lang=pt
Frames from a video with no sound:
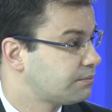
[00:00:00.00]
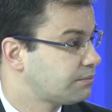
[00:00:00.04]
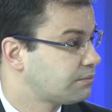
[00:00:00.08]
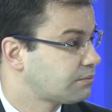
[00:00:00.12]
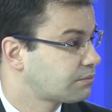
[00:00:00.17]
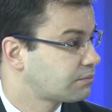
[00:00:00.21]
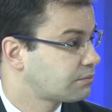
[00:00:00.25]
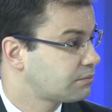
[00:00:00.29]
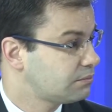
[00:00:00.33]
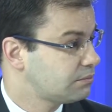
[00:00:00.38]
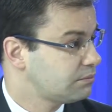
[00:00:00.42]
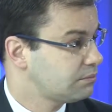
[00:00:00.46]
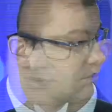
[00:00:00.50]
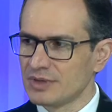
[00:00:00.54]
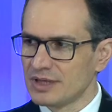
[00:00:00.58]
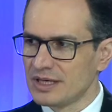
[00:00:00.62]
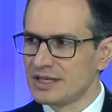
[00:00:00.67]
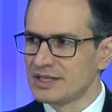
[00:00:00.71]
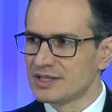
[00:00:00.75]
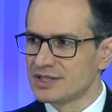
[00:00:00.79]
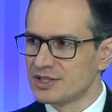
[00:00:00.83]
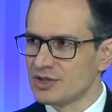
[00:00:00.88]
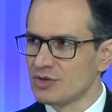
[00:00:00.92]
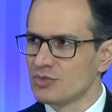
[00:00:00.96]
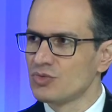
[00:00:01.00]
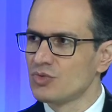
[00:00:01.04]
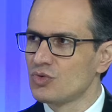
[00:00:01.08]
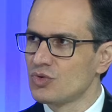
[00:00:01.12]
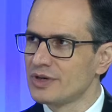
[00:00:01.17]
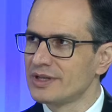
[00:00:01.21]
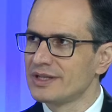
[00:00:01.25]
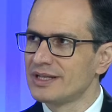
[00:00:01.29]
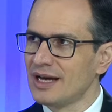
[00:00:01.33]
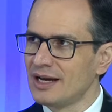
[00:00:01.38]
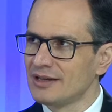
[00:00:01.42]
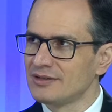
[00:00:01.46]
Bom, então esse é um
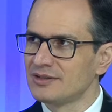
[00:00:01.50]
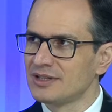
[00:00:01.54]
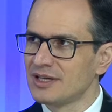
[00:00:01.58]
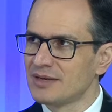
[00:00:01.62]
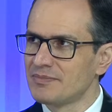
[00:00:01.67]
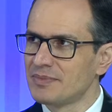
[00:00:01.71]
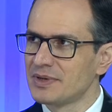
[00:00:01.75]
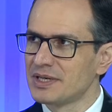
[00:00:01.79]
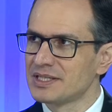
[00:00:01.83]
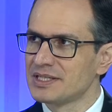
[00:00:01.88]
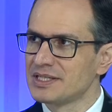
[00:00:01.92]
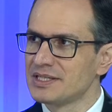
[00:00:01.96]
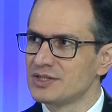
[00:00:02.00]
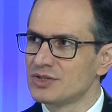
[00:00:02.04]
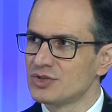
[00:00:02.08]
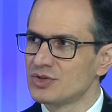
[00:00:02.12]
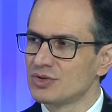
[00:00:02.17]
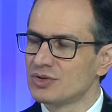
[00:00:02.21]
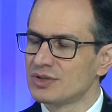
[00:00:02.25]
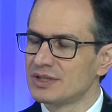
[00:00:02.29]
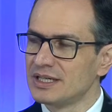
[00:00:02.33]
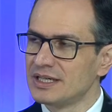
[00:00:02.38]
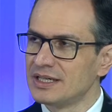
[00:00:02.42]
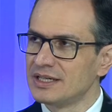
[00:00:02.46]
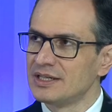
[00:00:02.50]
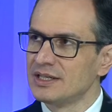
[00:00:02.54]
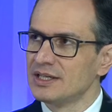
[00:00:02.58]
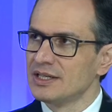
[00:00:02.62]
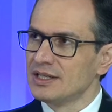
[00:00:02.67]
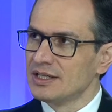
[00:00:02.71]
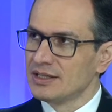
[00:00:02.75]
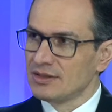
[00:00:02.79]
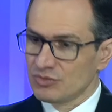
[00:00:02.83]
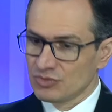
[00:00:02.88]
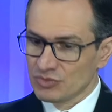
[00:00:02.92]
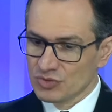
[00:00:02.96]
cuidado que é preciso ter.
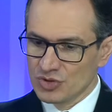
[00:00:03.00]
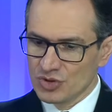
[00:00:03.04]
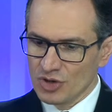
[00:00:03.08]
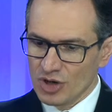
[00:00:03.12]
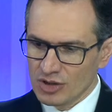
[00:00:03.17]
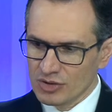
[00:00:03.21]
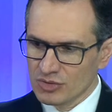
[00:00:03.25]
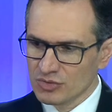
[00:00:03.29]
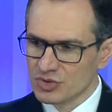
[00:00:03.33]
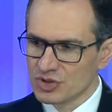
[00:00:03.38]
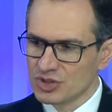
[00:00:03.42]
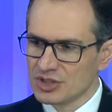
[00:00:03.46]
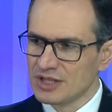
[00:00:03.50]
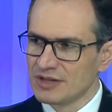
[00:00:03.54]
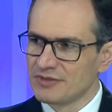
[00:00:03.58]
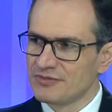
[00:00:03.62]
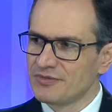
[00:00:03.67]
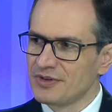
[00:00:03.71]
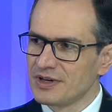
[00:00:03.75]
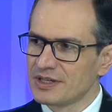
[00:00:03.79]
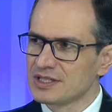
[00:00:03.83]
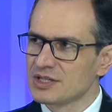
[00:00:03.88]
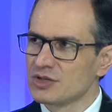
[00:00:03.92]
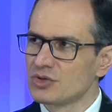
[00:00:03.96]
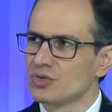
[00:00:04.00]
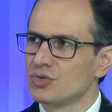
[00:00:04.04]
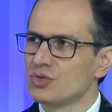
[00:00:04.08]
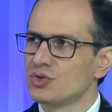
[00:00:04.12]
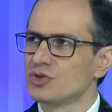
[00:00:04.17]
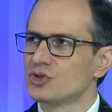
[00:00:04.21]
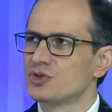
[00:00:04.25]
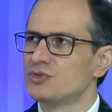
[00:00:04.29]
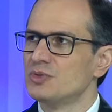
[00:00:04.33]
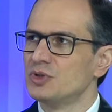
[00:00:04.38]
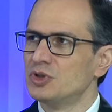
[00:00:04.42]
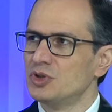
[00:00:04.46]
Os órgãos de defesa do
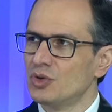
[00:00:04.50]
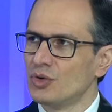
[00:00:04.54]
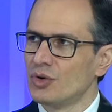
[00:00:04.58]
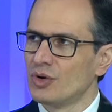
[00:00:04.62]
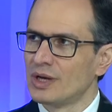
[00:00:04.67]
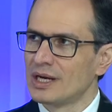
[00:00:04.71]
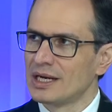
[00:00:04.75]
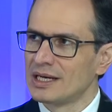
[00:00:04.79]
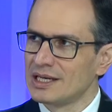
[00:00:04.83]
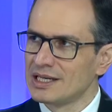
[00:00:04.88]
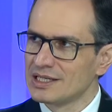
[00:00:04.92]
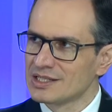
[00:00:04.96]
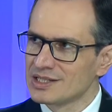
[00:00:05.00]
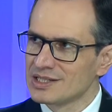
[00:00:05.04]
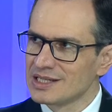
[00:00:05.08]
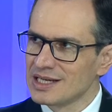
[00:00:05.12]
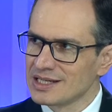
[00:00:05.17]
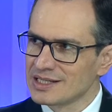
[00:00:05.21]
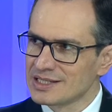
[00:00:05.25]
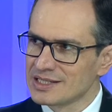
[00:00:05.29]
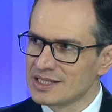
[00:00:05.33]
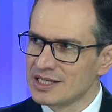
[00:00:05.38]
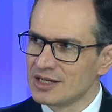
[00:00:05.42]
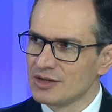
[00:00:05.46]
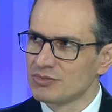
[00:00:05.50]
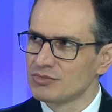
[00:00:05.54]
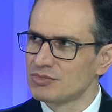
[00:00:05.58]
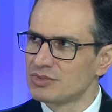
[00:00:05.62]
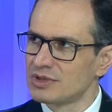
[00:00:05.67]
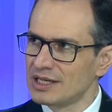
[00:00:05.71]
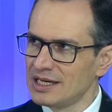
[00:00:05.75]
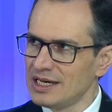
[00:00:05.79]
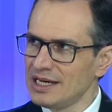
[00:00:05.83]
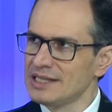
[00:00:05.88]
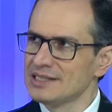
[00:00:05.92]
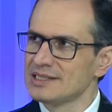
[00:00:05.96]
consumidor, a legislação,
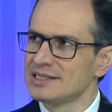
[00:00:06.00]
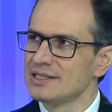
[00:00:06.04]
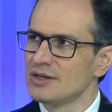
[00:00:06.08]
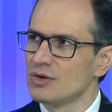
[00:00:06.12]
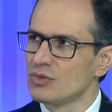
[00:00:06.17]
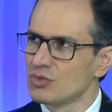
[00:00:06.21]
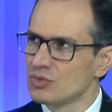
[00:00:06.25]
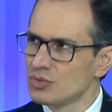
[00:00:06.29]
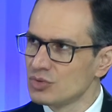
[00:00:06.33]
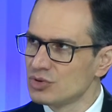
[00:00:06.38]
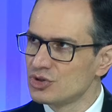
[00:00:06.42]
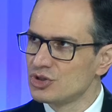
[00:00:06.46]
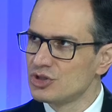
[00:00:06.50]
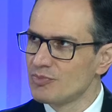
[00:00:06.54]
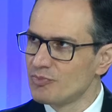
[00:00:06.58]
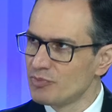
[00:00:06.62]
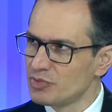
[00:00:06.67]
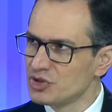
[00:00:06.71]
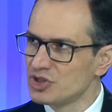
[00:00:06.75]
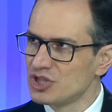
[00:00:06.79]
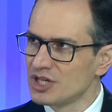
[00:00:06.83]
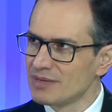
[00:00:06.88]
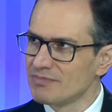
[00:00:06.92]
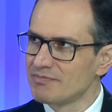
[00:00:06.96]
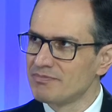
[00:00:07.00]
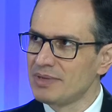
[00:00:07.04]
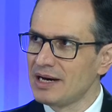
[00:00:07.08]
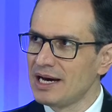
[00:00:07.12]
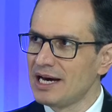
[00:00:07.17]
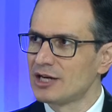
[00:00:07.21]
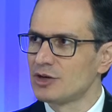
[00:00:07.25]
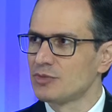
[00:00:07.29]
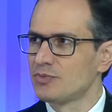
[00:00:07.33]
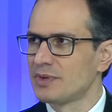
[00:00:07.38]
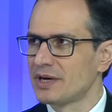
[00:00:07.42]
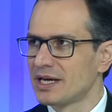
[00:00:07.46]
trazem algum tipo de
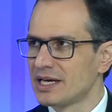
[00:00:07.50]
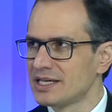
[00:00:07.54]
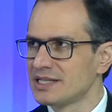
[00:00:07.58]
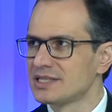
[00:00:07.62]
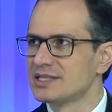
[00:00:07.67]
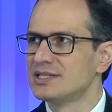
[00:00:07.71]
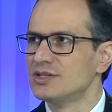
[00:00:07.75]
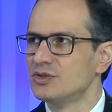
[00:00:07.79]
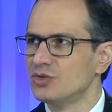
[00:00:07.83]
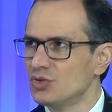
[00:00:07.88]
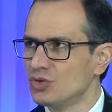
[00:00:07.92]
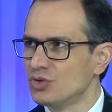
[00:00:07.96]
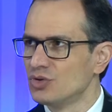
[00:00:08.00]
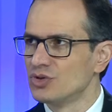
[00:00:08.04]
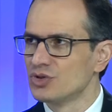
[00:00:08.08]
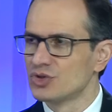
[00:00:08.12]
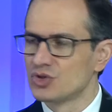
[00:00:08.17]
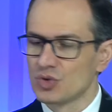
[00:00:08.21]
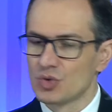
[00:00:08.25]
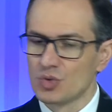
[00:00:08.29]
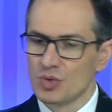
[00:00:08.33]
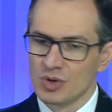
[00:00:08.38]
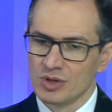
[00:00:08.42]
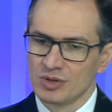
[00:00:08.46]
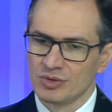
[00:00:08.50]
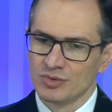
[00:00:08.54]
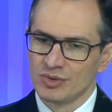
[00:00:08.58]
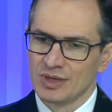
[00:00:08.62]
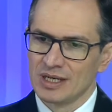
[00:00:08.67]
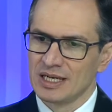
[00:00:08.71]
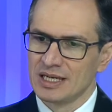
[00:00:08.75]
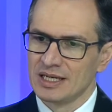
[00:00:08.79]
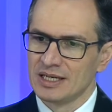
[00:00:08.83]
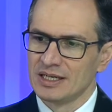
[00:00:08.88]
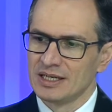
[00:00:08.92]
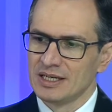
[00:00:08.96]
amparo para esse idoso quando
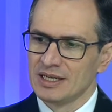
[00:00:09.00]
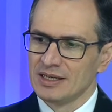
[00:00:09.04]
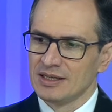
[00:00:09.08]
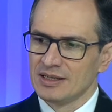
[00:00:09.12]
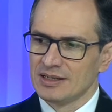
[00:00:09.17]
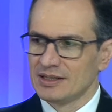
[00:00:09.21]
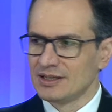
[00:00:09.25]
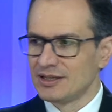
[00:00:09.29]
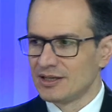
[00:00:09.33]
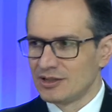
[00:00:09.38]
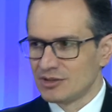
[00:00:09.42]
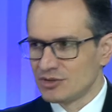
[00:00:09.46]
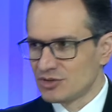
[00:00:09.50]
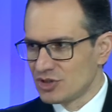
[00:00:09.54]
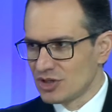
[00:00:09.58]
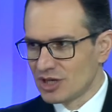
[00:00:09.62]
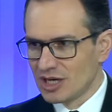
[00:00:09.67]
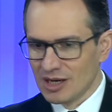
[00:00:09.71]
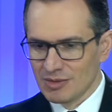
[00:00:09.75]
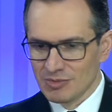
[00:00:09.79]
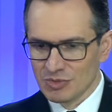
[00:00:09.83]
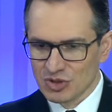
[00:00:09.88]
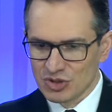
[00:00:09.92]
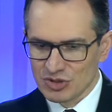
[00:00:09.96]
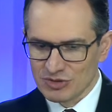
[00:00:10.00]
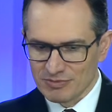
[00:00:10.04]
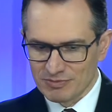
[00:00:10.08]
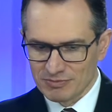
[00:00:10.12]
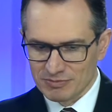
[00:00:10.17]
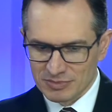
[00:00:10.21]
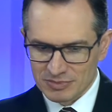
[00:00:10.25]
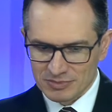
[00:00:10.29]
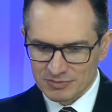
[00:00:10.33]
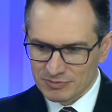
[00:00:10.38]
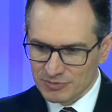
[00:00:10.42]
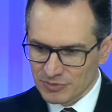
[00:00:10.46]
ele, eh, digamos,
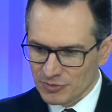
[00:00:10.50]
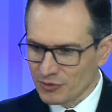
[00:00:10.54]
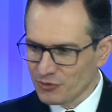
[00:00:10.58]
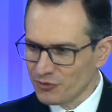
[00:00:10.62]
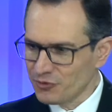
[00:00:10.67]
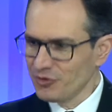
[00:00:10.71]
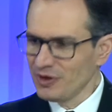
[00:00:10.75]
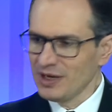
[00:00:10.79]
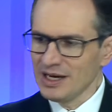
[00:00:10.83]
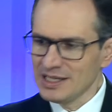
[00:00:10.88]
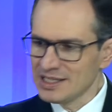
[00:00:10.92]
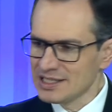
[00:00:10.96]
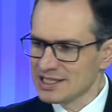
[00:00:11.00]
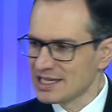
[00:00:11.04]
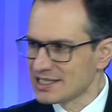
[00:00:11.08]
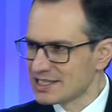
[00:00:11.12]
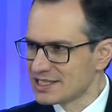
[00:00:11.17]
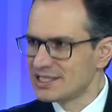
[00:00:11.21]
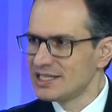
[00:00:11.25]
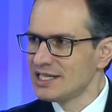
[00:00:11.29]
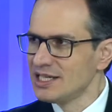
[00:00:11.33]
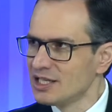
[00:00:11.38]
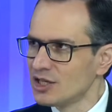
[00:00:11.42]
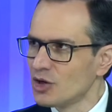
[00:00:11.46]
faz, assina